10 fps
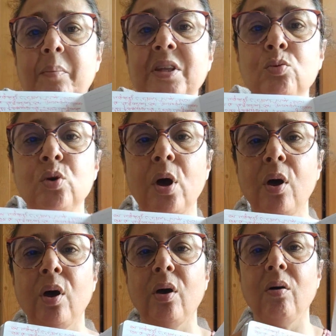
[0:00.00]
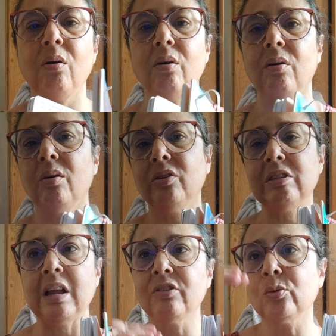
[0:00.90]
mes douleurs,
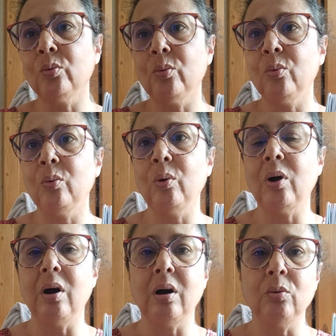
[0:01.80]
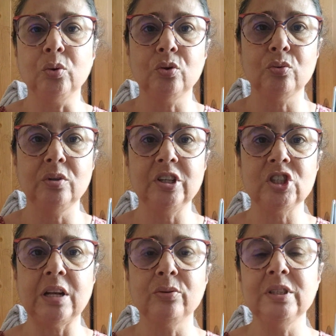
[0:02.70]
si elles sont au-dessus de
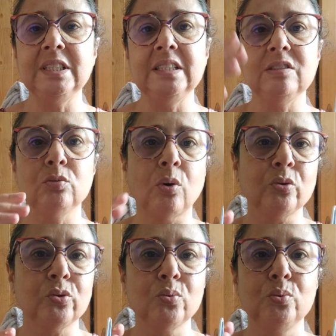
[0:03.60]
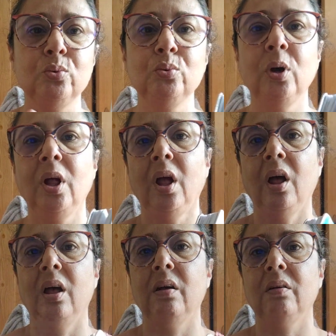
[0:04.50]
l'échelle de 10 ou en dessous,
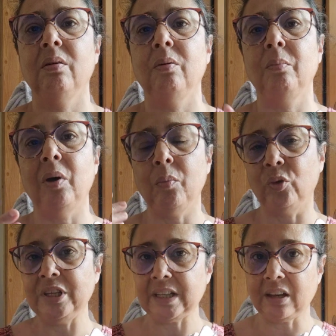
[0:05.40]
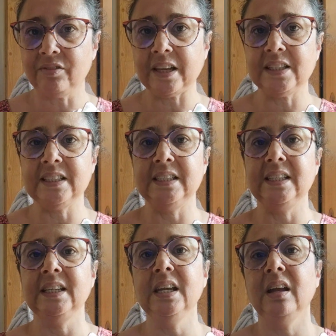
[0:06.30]
mon état de
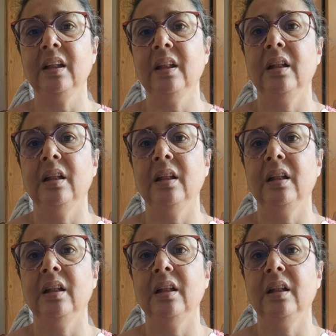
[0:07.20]
fatigue